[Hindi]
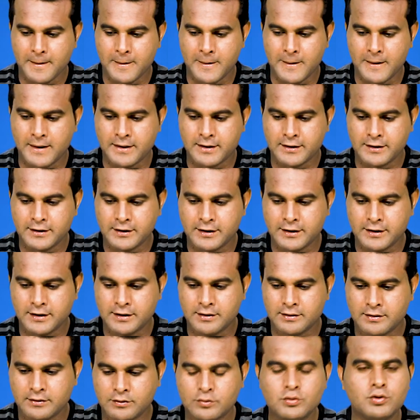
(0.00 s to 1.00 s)
और
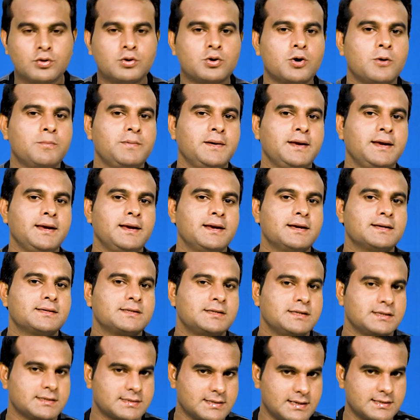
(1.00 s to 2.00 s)
उनको भी इस
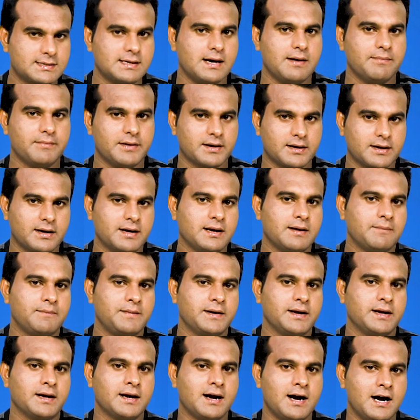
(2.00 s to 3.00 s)
चीज़ का सामना करना
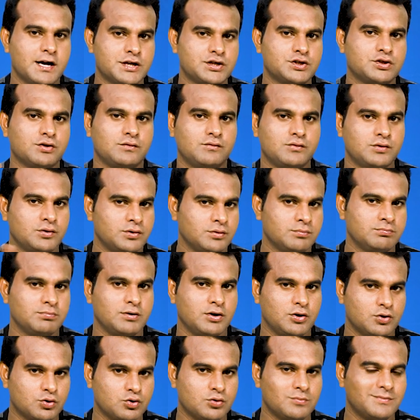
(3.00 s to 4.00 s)
पड़ेगा आज तो वो
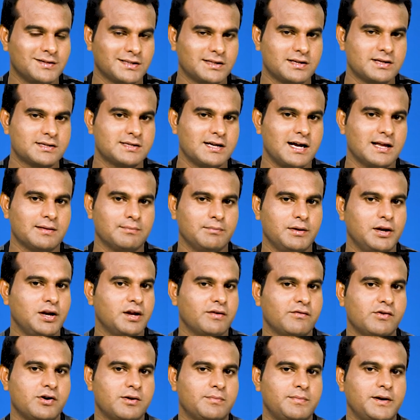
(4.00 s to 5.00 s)
हुकूमत के साथ मिले
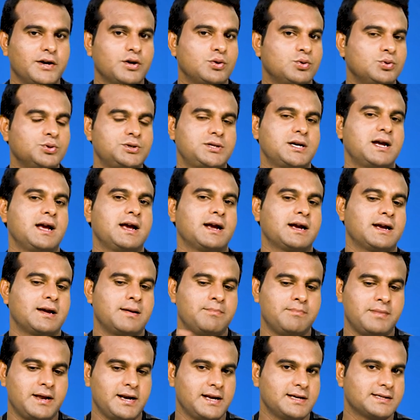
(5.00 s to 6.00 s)
हुए और बड़े खुश हैं कि
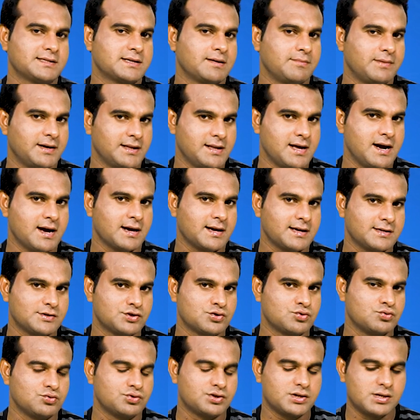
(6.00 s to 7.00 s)
मैंने इसके बाद आके इस
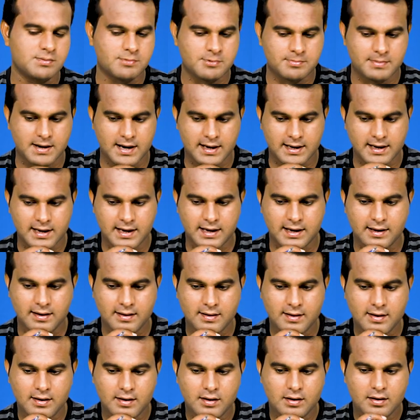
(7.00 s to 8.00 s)
कुर्सी पर बैठना है
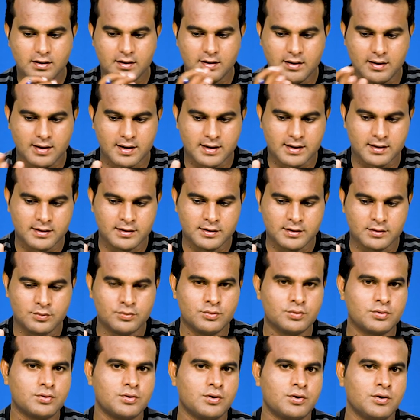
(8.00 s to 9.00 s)
और
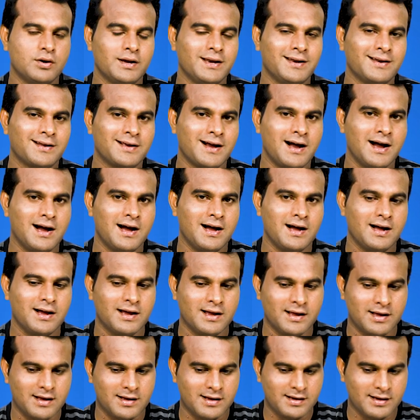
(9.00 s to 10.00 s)
उनको इनका
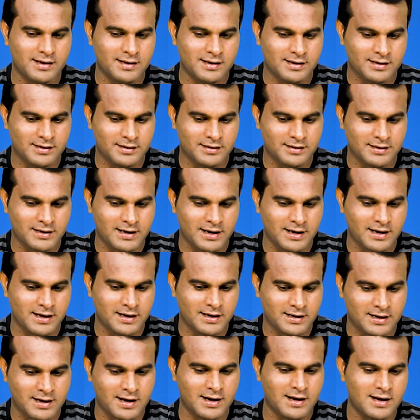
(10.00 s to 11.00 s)
इनके
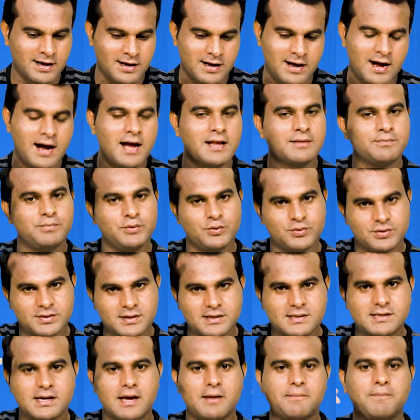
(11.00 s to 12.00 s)
इनका हाथ भी
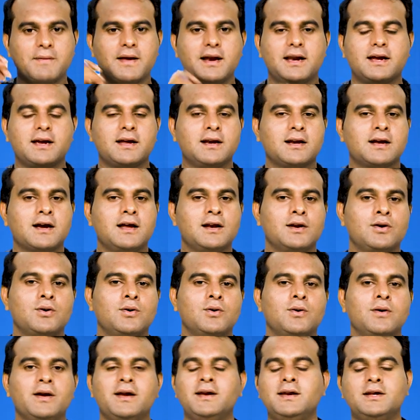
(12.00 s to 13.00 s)
उसके सर पे है लेकिन कल
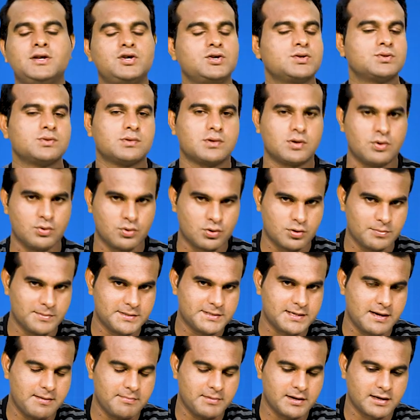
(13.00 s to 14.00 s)
को इन्हीं चीज़ों का उनको भी
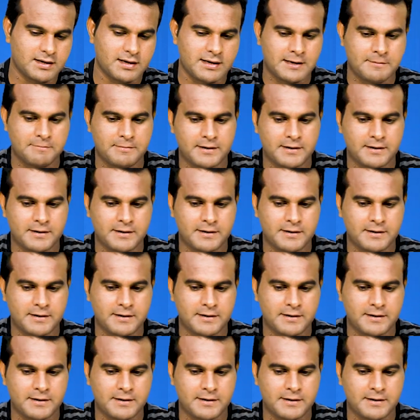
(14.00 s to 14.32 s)
सामना करना